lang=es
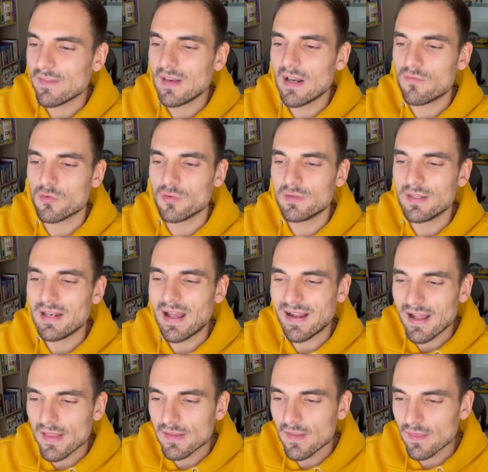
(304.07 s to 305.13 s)
de la Frontera,
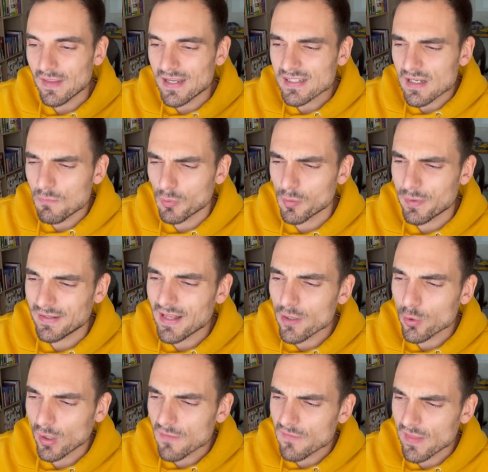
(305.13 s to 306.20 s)
Cádiz, es el
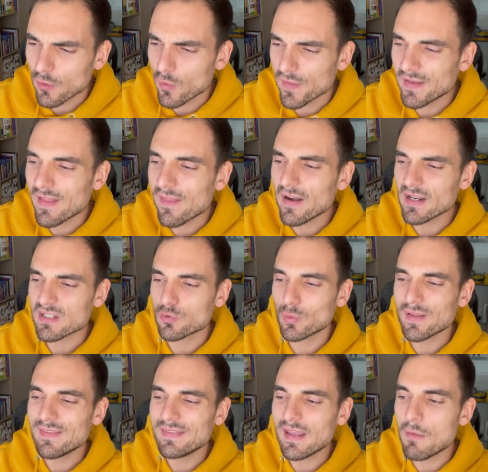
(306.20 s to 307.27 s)
propietario y jefe de cocina del
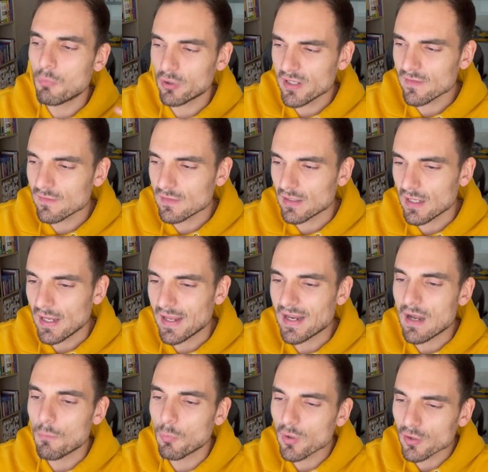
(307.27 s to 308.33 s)
restaurante Aponiente en
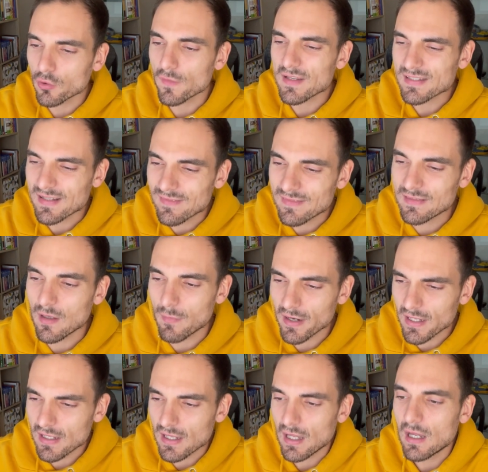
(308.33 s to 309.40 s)
el puerto de Santa
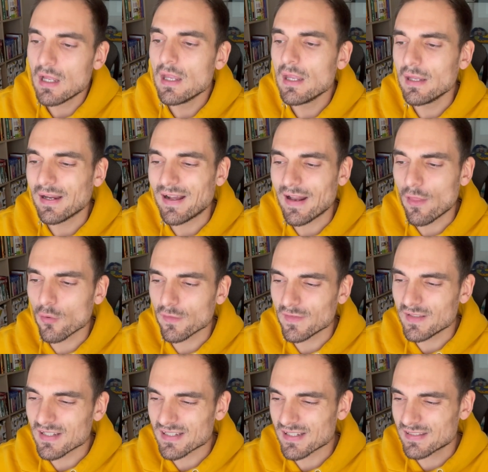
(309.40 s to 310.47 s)
María, ganador de
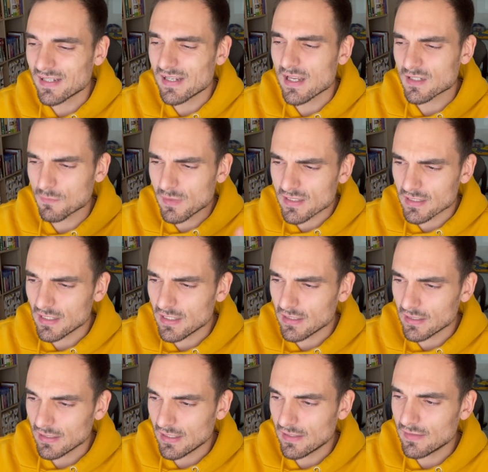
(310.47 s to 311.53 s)
tres estrellas
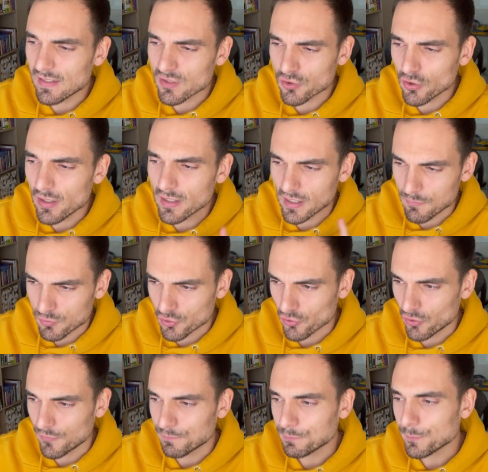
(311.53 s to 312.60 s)
Michelin y tres soles Repsol.